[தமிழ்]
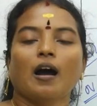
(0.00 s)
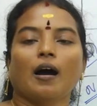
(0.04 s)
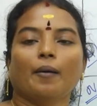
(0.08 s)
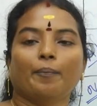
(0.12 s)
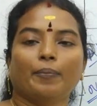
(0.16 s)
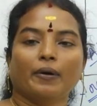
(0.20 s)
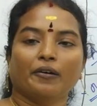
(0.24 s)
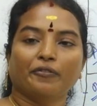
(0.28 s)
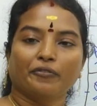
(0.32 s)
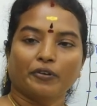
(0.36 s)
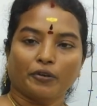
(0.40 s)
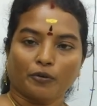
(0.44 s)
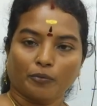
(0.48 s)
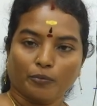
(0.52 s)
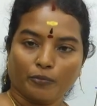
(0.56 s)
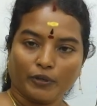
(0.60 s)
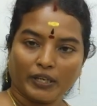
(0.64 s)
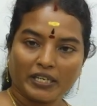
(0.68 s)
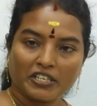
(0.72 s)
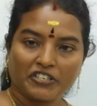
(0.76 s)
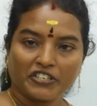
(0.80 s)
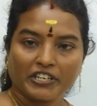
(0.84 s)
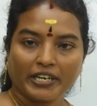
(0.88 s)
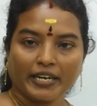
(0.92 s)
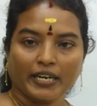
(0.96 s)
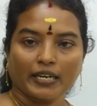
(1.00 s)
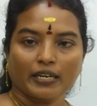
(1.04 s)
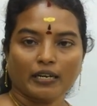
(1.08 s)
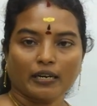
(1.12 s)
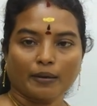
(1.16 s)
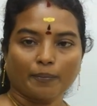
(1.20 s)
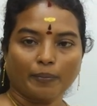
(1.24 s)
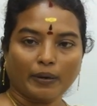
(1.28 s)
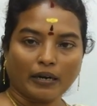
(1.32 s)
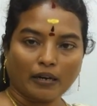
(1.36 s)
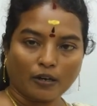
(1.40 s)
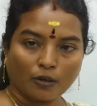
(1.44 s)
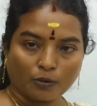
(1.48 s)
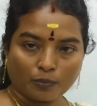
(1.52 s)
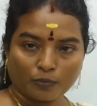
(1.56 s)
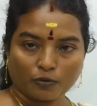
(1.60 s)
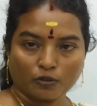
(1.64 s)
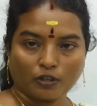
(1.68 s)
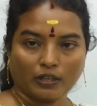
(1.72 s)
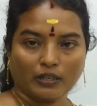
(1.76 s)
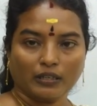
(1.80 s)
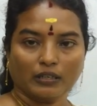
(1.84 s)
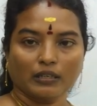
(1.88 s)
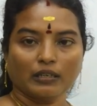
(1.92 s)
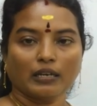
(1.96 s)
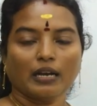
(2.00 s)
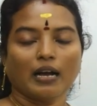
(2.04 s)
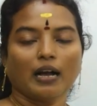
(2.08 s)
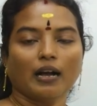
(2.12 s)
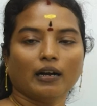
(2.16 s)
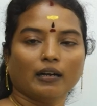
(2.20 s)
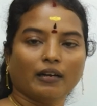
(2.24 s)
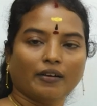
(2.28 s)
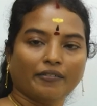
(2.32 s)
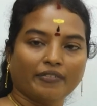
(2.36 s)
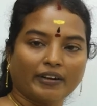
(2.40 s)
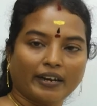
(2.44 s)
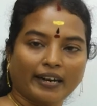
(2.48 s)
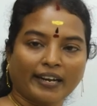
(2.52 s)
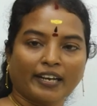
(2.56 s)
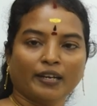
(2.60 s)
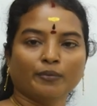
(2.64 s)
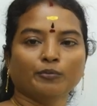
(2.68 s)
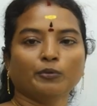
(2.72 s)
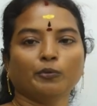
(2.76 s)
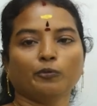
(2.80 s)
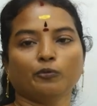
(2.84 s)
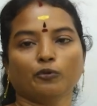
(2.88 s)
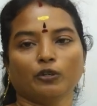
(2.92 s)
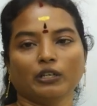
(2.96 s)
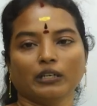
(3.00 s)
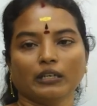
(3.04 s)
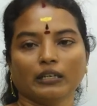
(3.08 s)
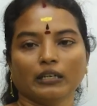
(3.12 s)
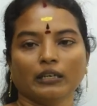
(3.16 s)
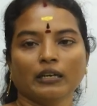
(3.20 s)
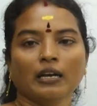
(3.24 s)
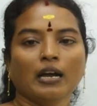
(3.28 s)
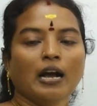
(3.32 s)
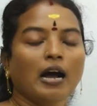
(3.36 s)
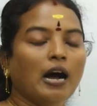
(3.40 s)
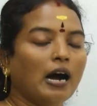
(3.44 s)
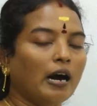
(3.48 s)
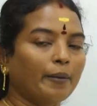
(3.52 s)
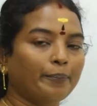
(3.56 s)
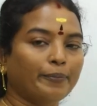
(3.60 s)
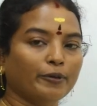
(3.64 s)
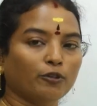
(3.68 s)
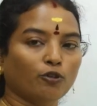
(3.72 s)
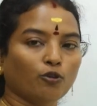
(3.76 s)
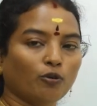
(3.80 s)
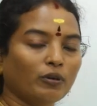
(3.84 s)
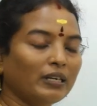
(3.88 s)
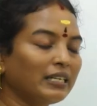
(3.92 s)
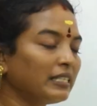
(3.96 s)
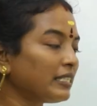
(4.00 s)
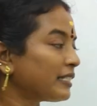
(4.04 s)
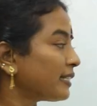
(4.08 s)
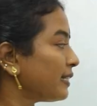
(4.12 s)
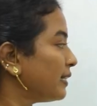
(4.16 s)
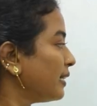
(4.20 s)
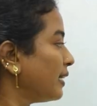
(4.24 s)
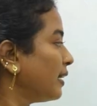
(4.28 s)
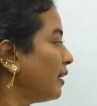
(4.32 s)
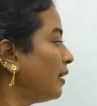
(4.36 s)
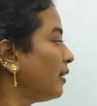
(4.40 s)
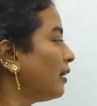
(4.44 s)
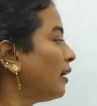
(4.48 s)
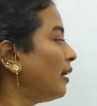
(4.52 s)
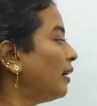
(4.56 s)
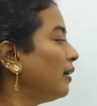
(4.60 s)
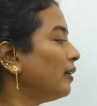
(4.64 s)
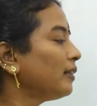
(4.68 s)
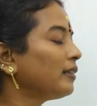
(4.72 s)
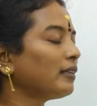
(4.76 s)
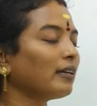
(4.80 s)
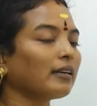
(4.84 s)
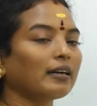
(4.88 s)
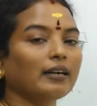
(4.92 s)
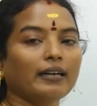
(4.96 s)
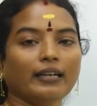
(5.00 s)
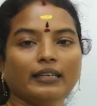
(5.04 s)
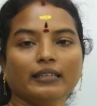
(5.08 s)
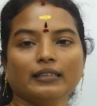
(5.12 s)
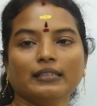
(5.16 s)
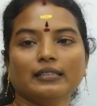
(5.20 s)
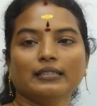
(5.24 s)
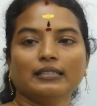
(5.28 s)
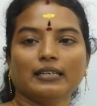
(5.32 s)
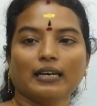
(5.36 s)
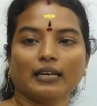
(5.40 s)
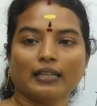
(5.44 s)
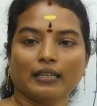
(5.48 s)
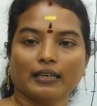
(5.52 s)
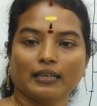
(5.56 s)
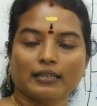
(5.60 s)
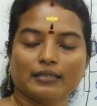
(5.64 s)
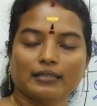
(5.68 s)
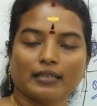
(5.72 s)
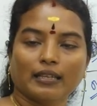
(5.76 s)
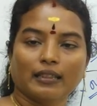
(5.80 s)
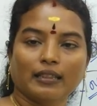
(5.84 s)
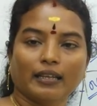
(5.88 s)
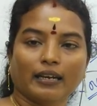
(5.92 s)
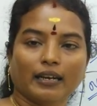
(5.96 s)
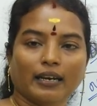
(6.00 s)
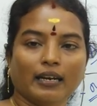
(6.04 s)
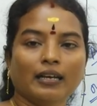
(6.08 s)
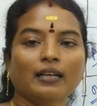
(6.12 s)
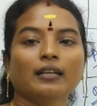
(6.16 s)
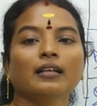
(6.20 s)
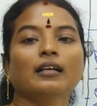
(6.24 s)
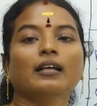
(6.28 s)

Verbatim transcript: அப்போ அவருக்கு முயற்சிக்கேற்ற பலனும் உண்டு அங்கே விரயமும் உண்டு அப்போ தொழில் ரீதியான அழுத்தங்களை இந்த ஜாதகர் சந்திக்க